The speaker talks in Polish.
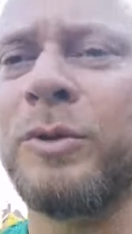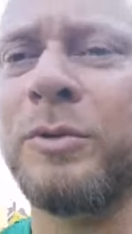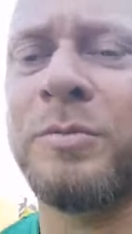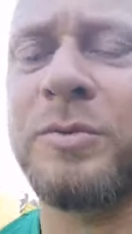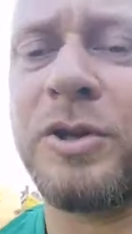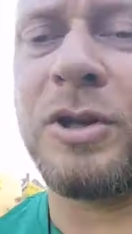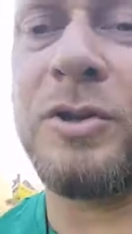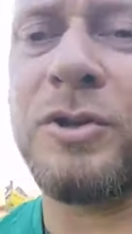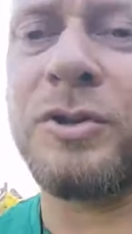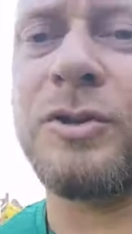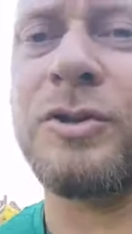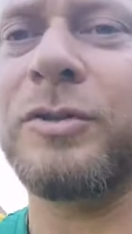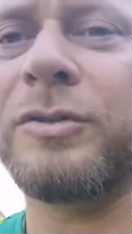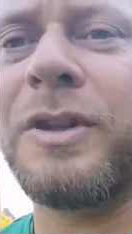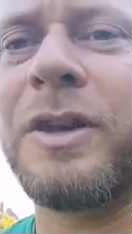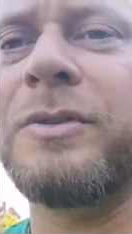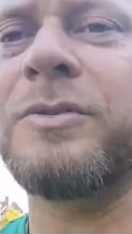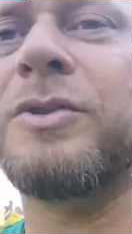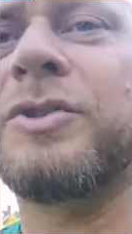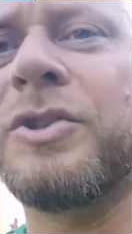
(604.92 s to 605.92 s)
mógł przeżyć,
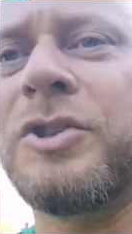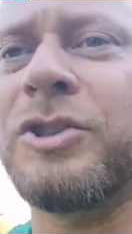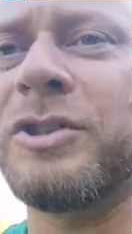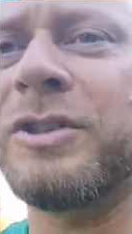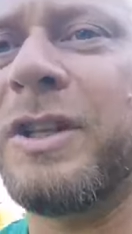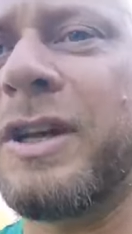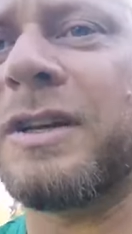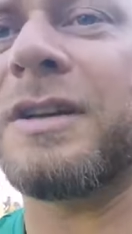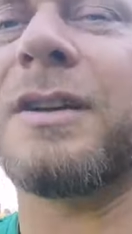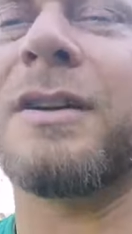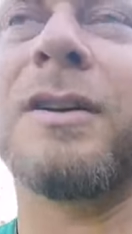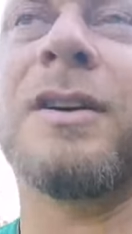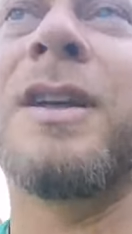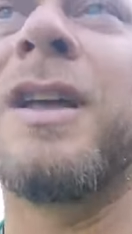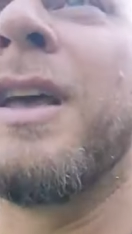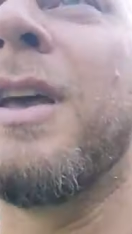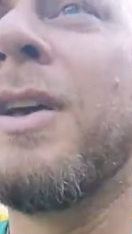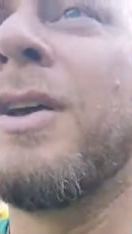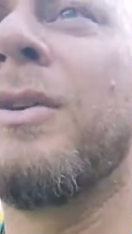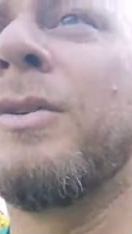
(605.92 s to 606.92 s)
oddając cinerkę,
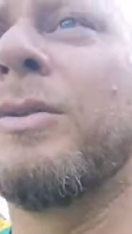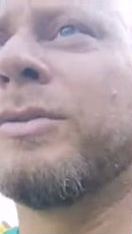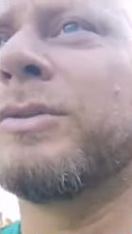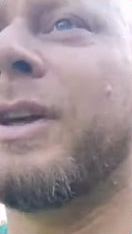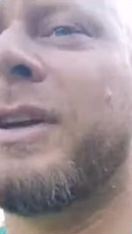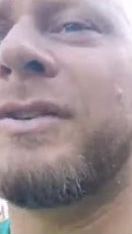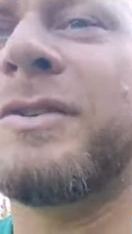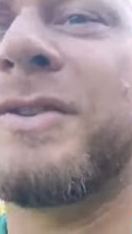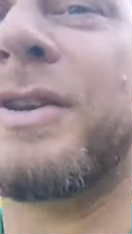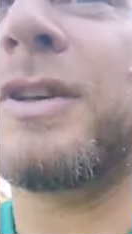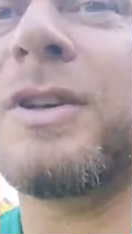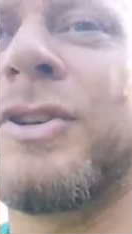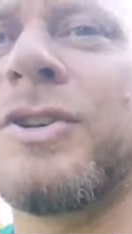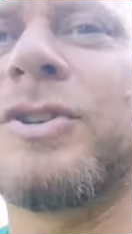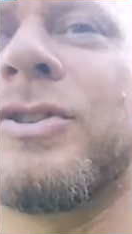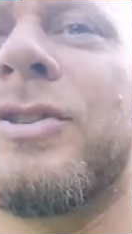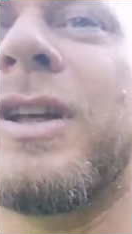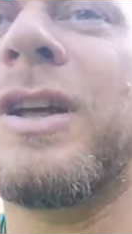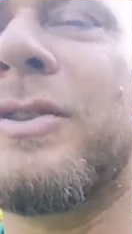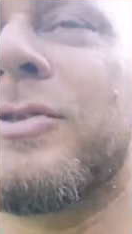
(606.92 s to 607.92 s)
oddając
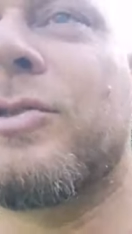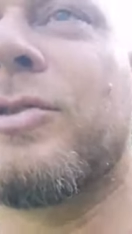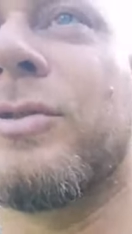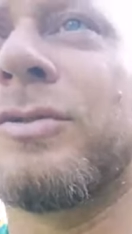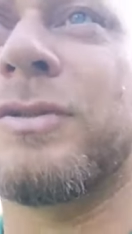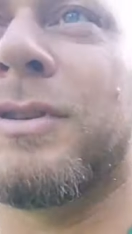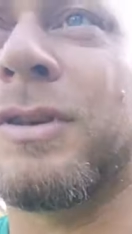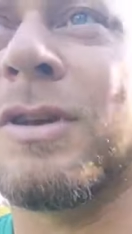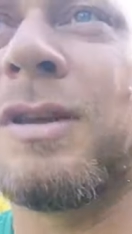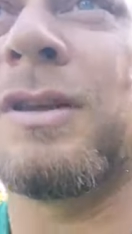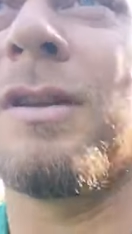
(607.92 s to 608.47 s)
jakiś narząd,